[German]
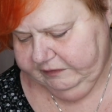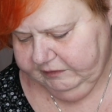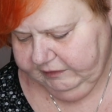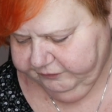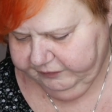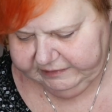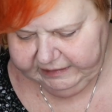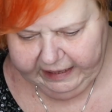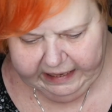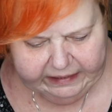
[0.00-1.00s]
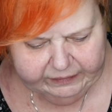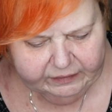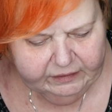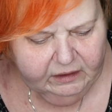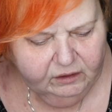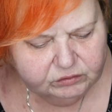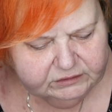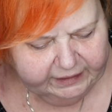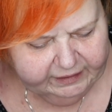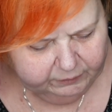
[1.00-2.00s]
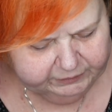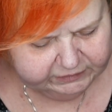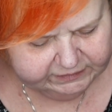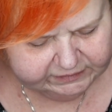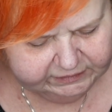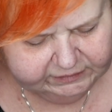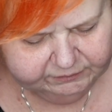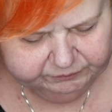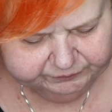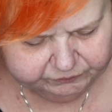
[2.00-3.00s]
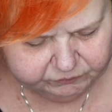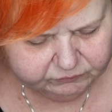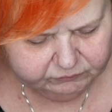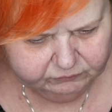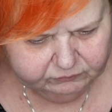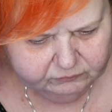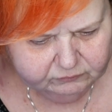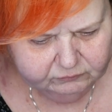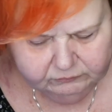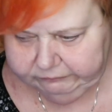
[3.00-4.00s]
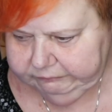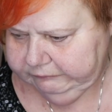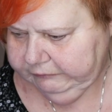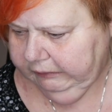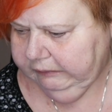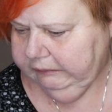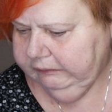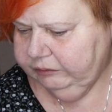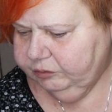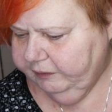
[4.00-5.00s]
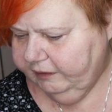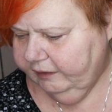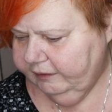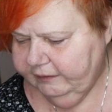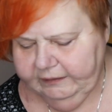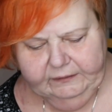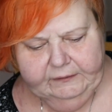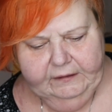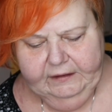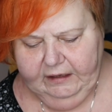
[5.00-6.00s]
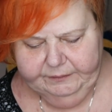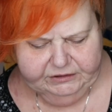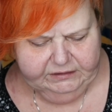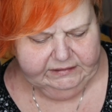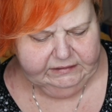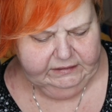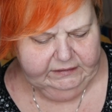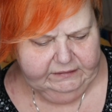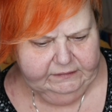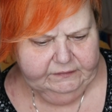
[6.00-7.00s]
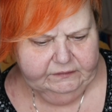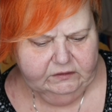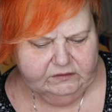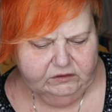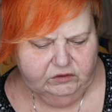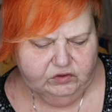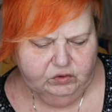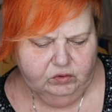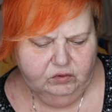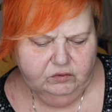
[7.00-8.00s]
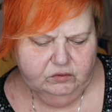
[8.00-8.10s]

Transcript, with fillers: wie sie das vertragen. Und dann habe ich gesehen, ja, voilà, habe ich gesehen, das sind so